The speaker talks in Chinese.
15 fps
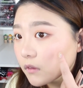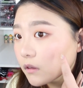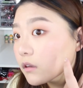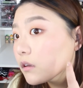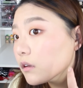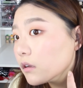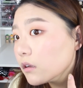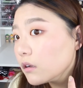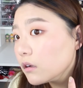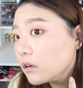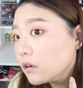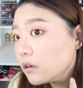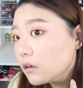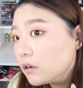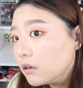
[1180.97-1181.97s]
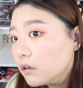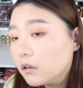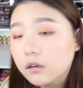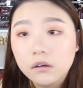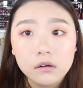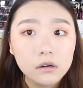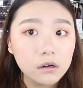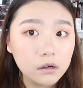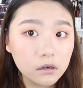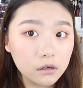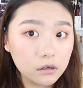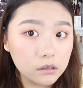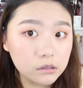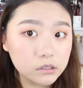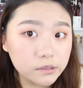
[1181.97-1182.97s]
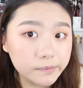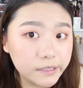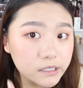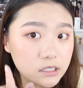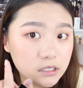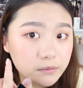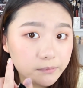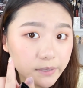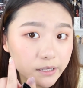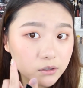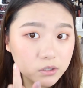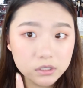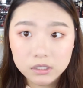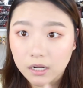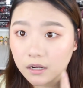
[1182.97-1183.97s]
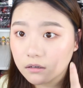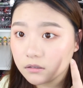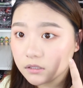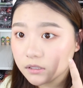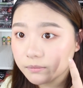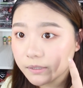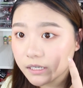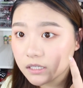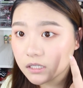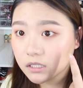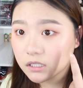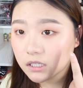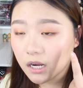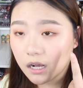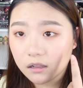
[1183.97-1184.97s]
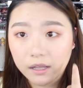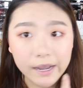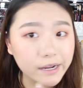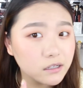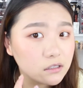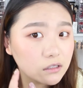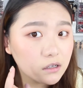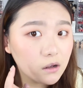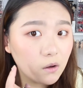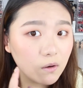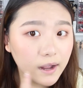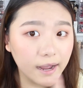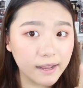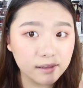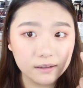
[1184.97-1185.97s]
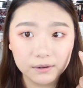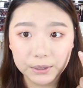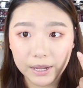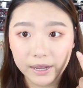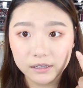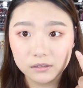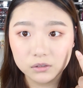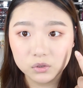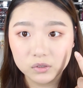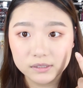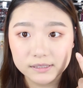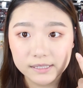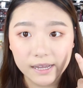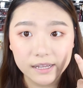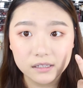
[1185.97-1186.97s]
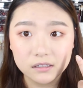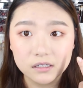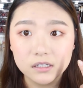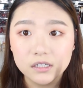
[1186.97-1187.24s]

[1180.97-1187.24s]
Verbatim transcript: 嗯，这边是没有上，这边是上，还是能够看到它的存在的。